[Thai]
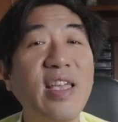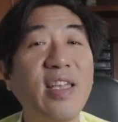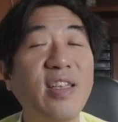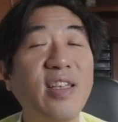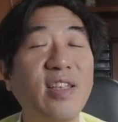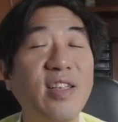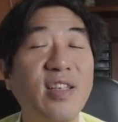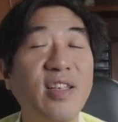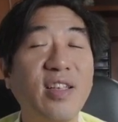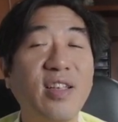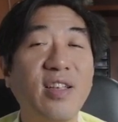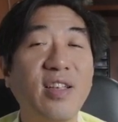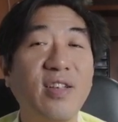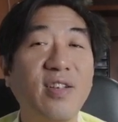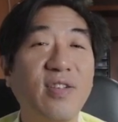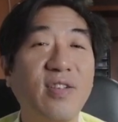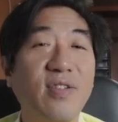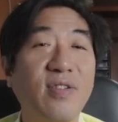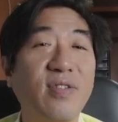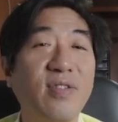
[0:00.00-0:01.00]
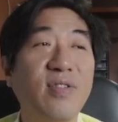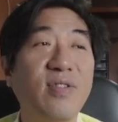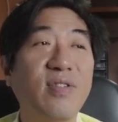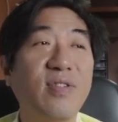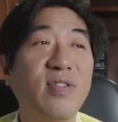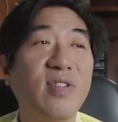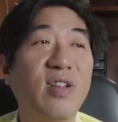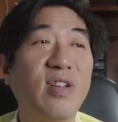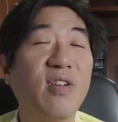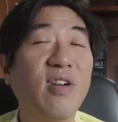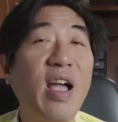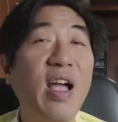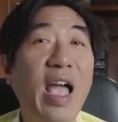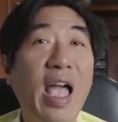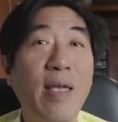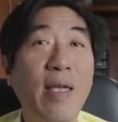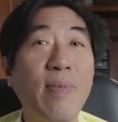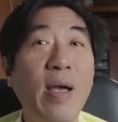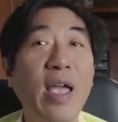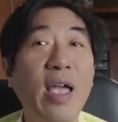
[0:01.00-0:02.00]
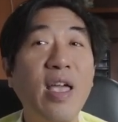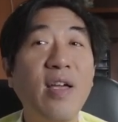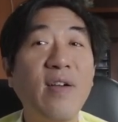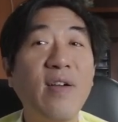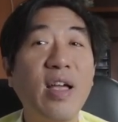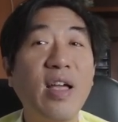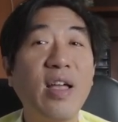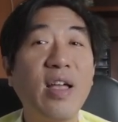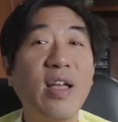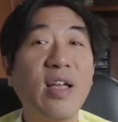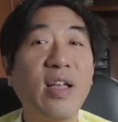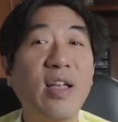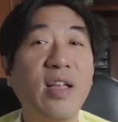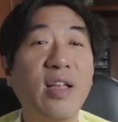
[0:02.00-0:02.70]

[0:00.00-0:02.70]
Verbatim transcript: ได้เออแล้วก็หายไปอะ